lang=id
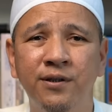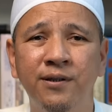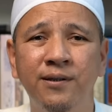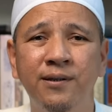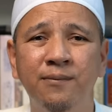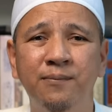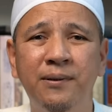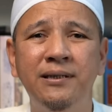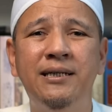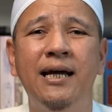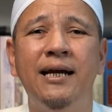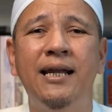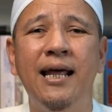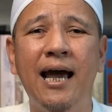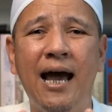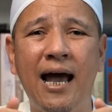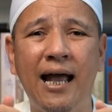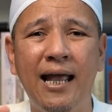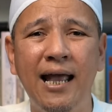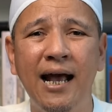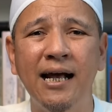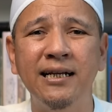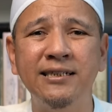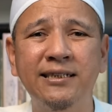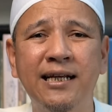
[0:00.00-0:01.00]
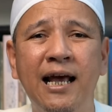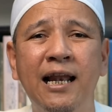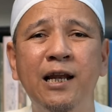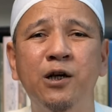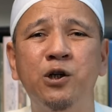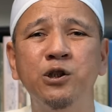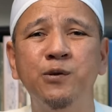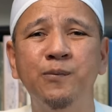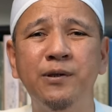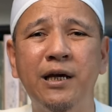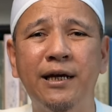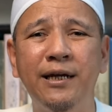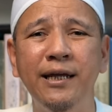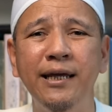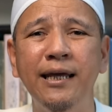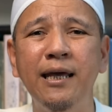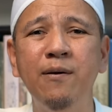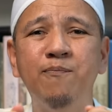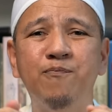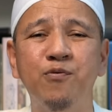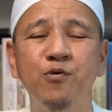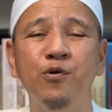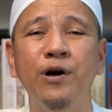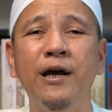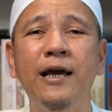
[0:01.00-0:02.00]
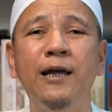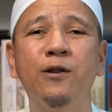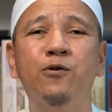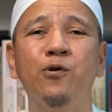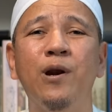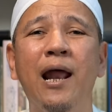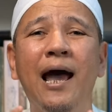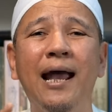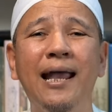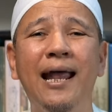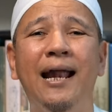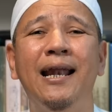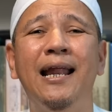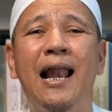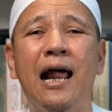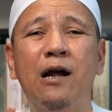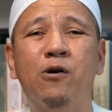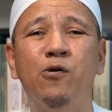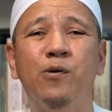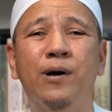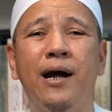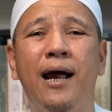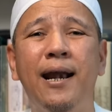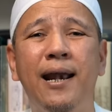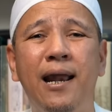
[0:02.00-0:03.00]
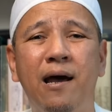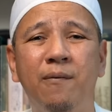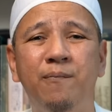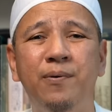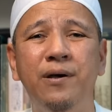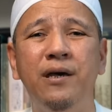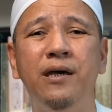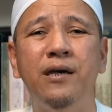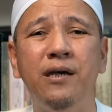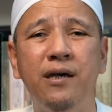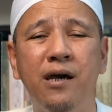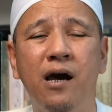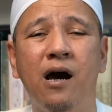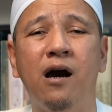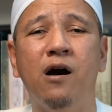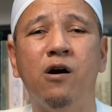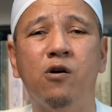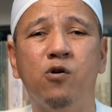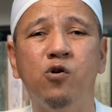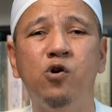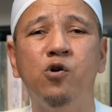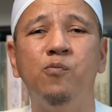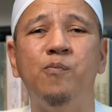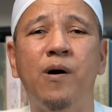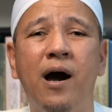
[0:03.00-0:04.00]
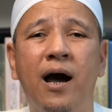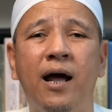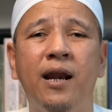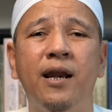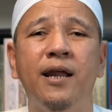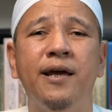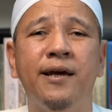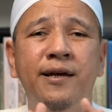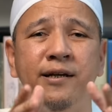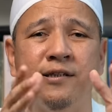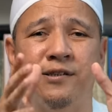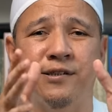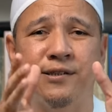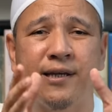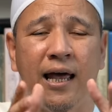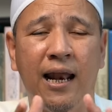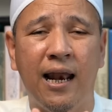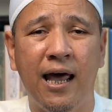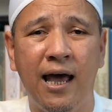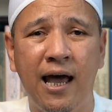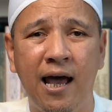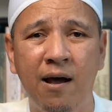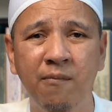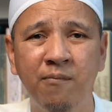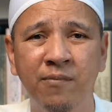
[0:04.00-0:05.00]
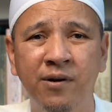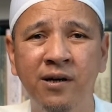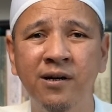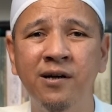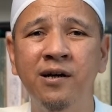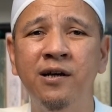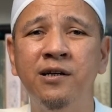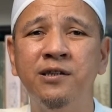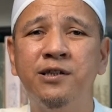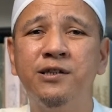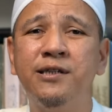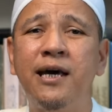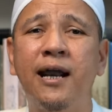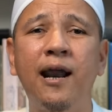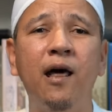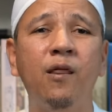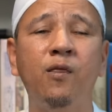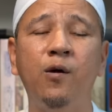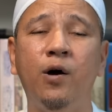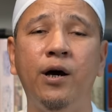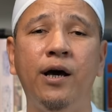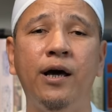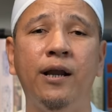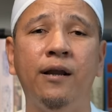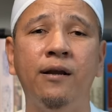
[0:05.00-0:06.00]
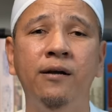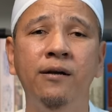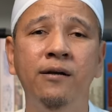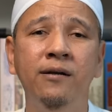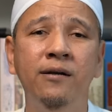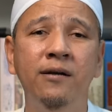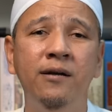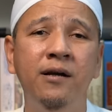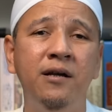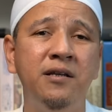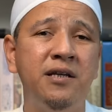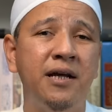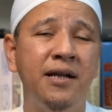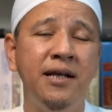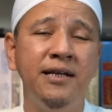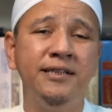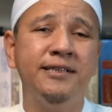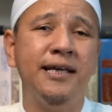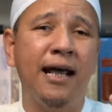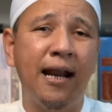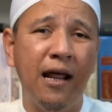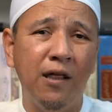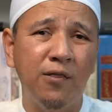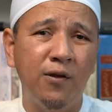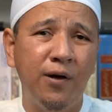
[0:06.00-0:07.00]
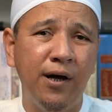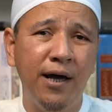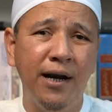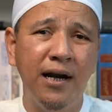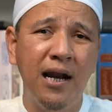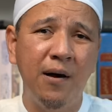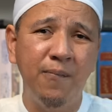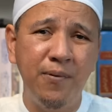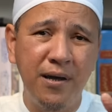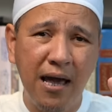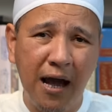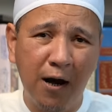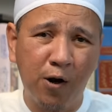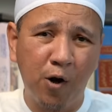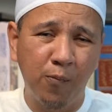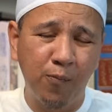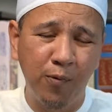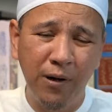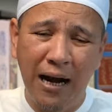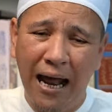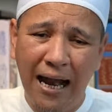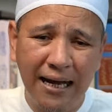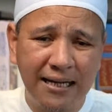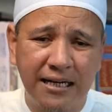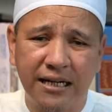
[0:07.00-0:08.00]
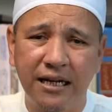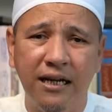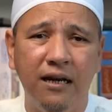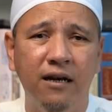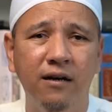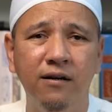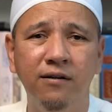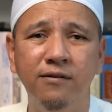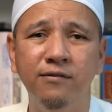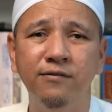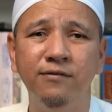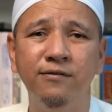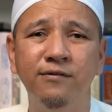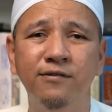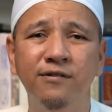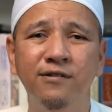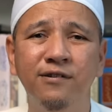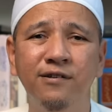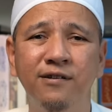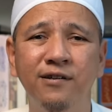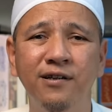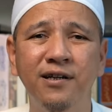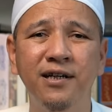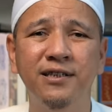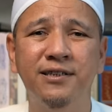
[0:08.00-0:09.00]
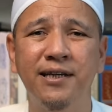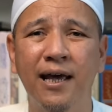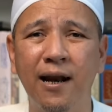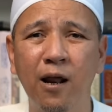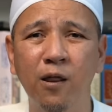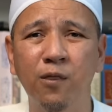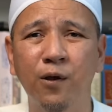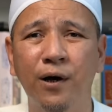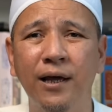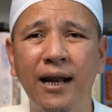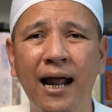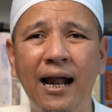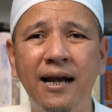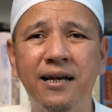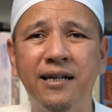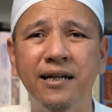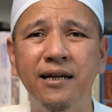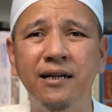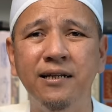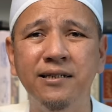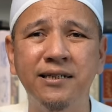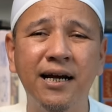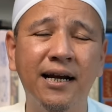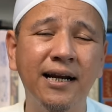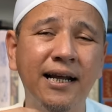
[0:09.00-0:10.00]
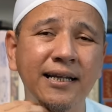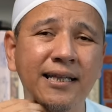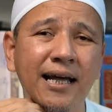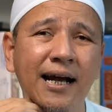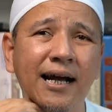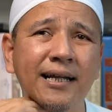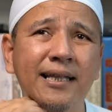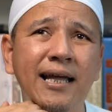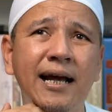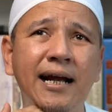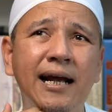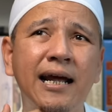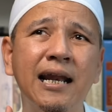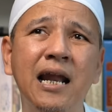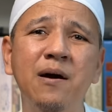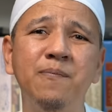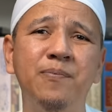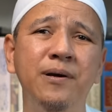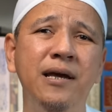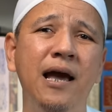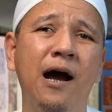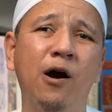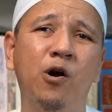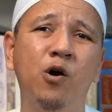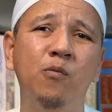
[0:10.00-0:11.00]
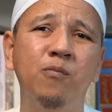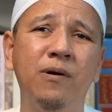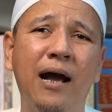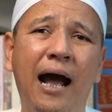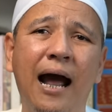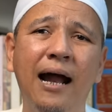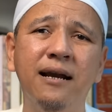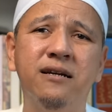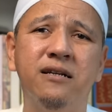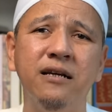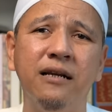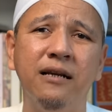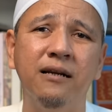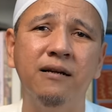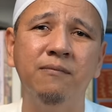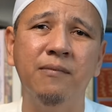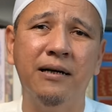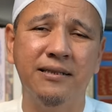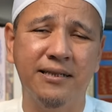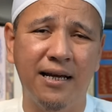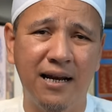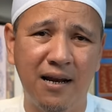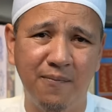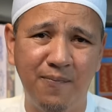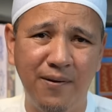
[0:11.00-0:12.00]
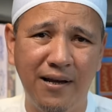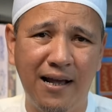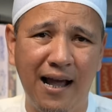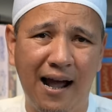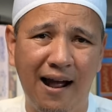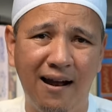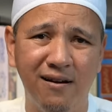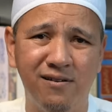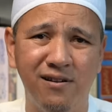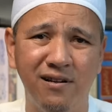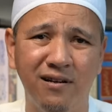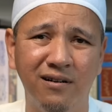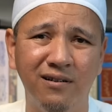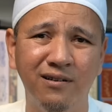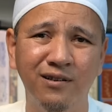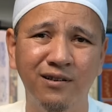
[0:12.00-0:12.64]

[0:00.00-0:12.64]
Menjadi ayah sekaligus menjadi ibu. Itulah yang dilakukan Nabi Yakub alaihi salam secara dohir. Jadi secara dohir Nabi Yakub pun adil. Ya, secara dohir adil. Jangan kita katakan Nabi Yakub gak adil. Masa Nabi gak adil?